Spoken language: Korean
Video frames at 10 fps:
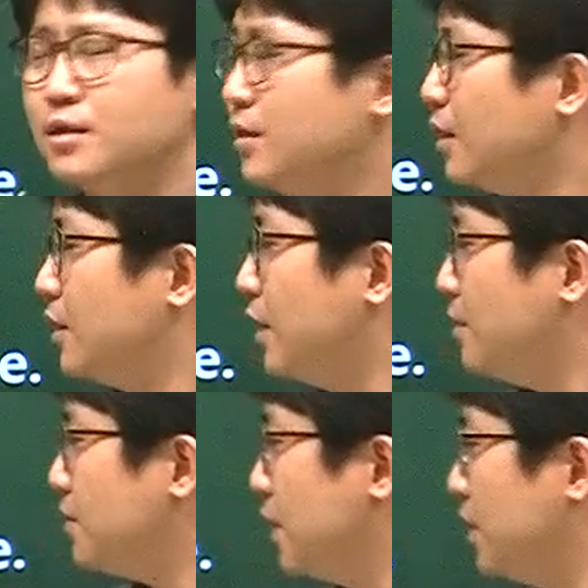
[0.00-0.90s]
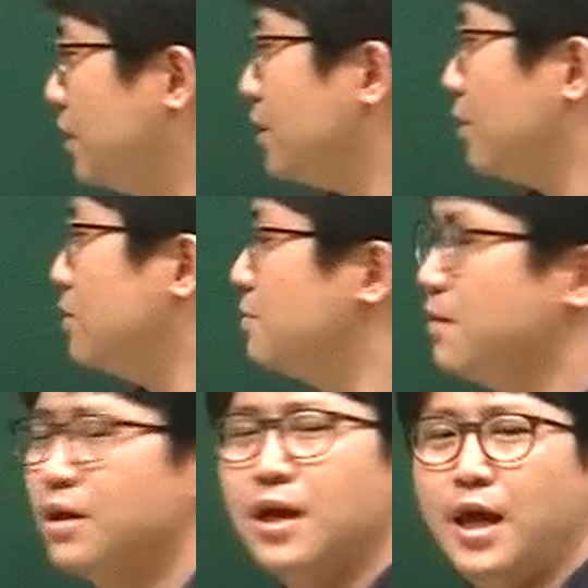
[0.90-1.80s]
근데 그 남자는
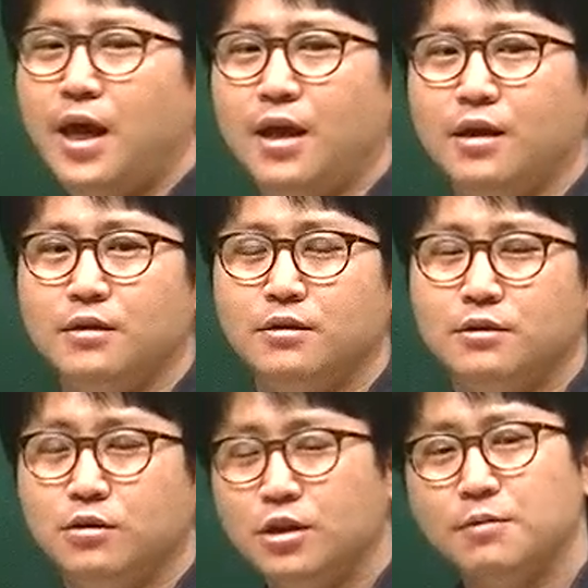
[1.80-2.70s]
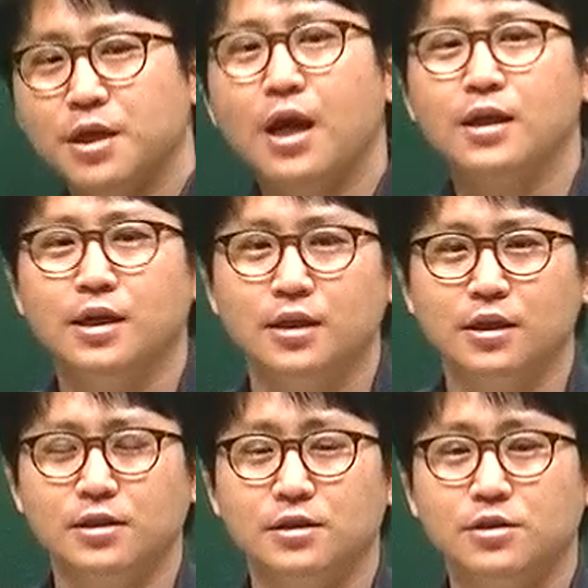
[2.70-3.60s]
거짓말을 해. 그런 남자가 아니란
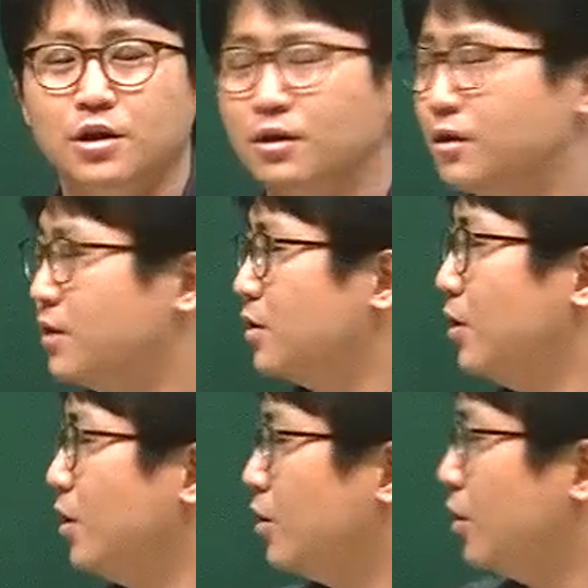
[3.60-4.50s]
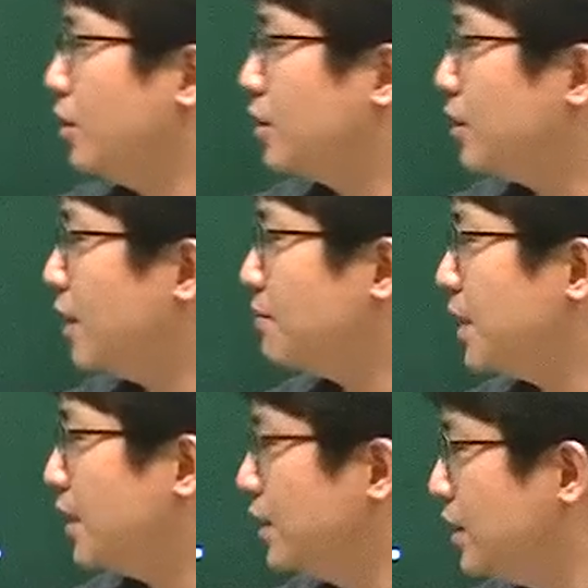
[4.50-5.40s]
얘기지, 그죠? 그래서 얘를 그
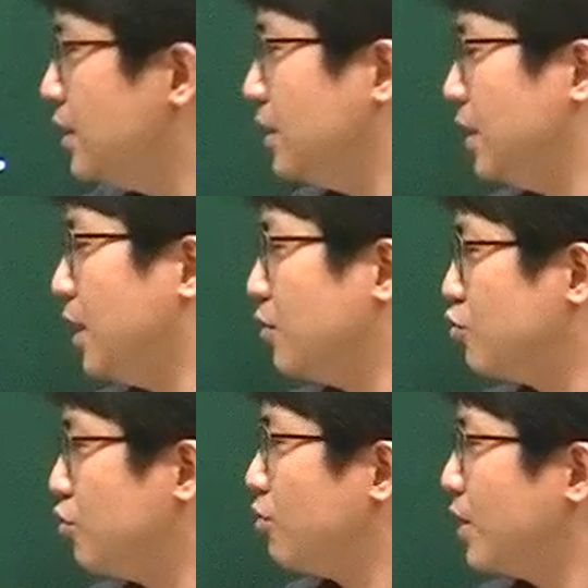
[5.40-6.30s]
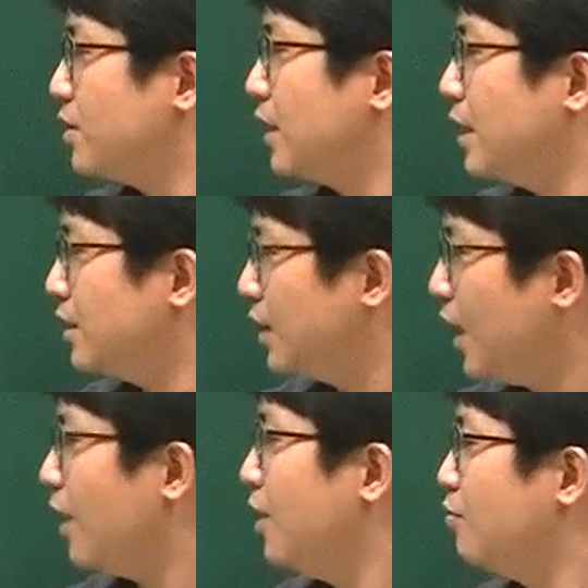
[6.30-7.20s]
남자는 이라는 주어로 해석을
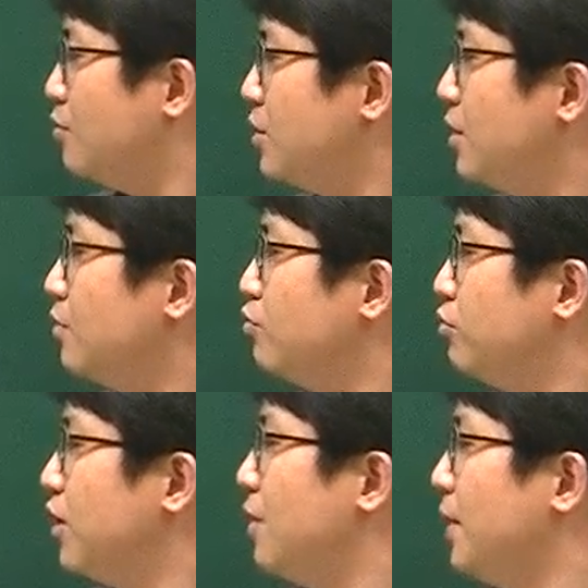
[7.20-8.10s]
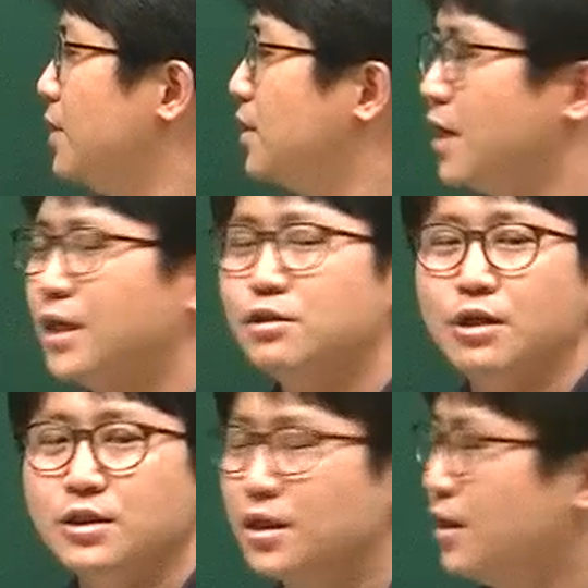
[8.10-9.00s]
하는데 문제는 후 다음에 이스가 같이
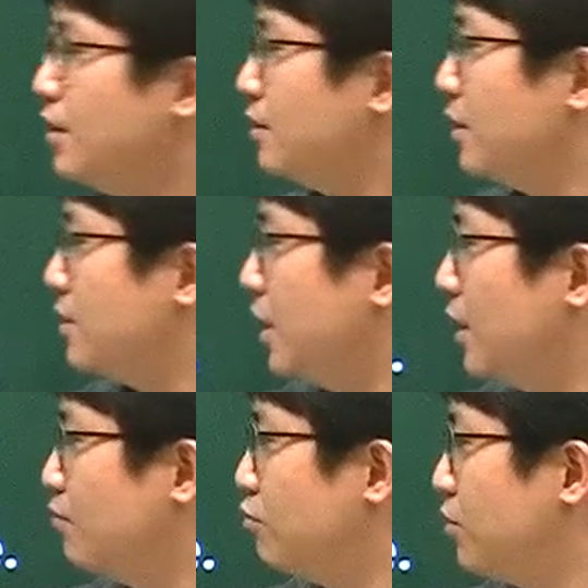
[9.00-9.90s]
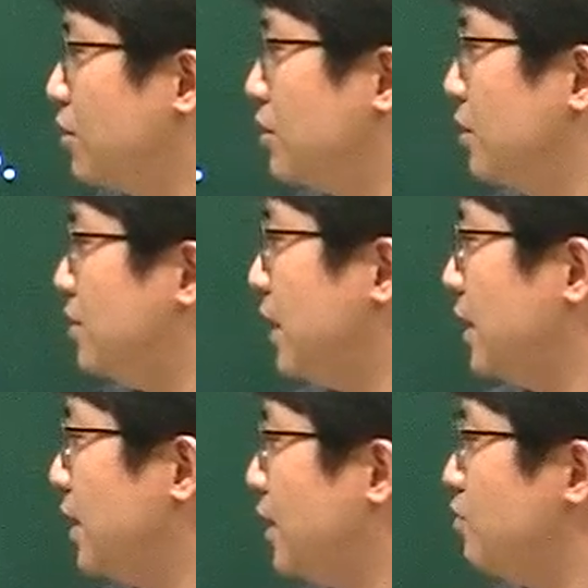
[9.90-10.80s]
왔잖아요. 그래서 얘를 묶어서
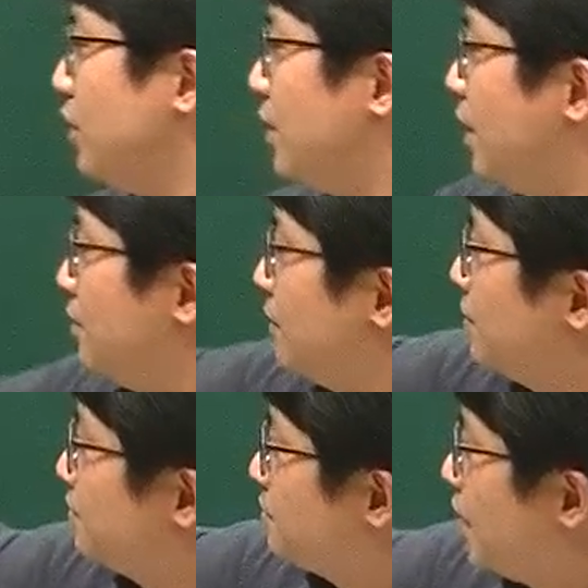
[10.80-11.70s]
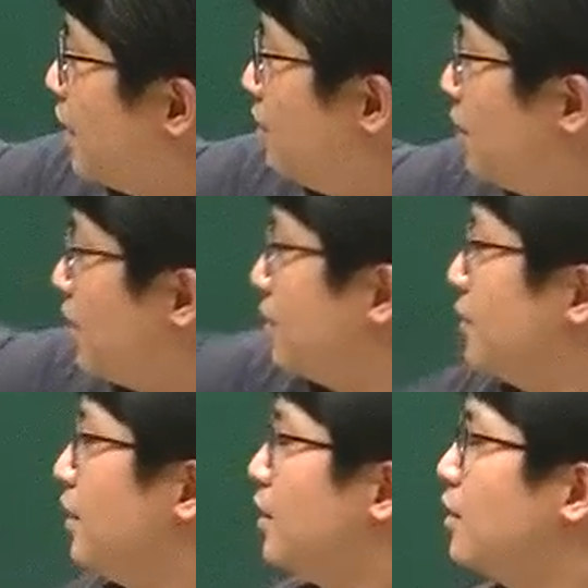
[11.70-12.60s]
생략할 수 있다. 이러면 날려버려.
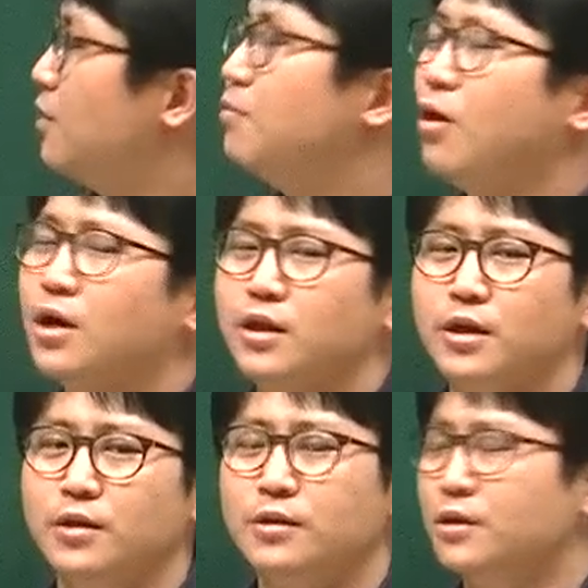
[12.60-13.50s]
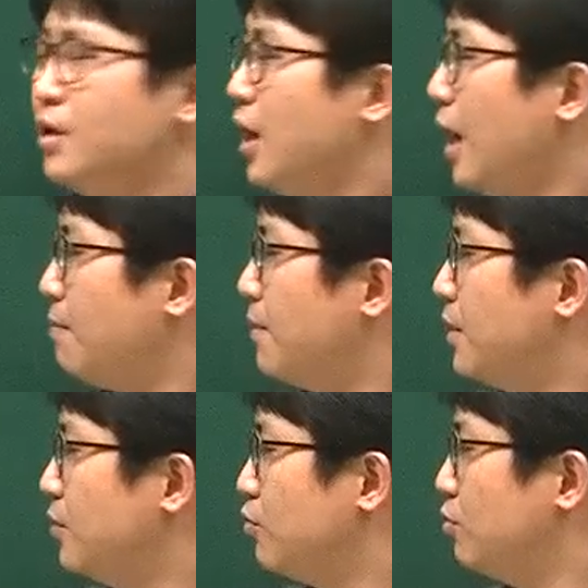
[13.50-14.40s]
그럼 뭐가 돼요?
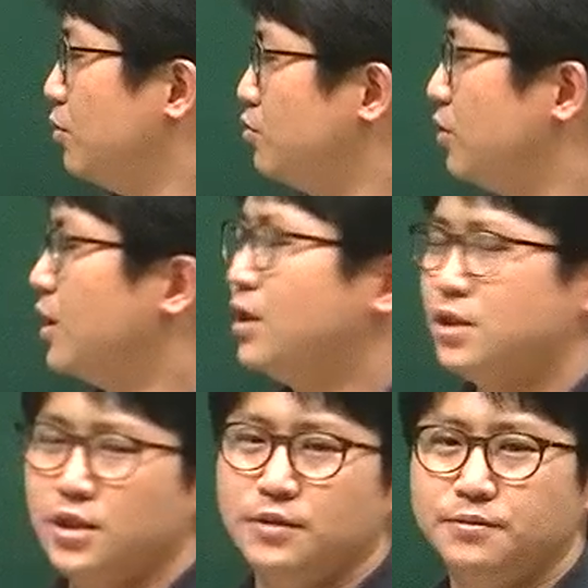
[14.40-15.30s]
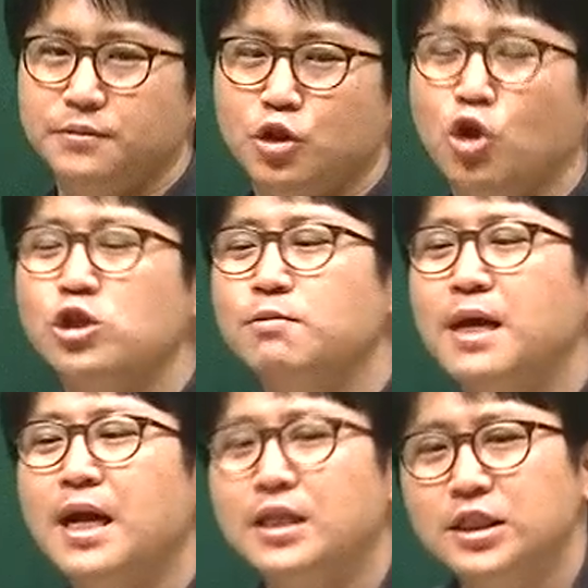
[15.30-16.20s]
한마디로 꾸며주기가 되지.
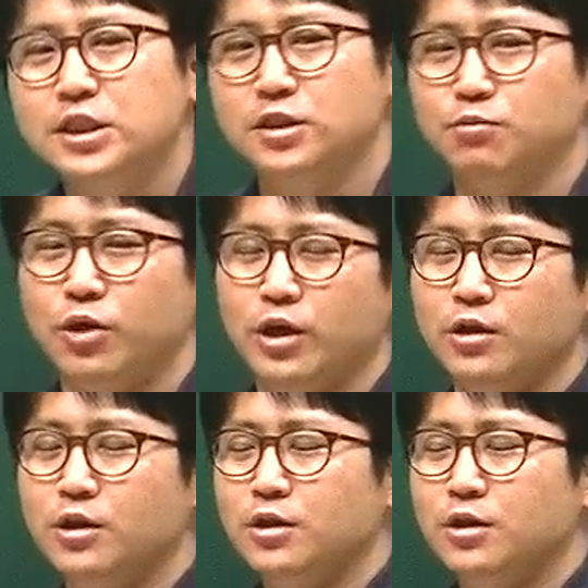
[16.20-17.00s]
거짓말하는 뭐예요?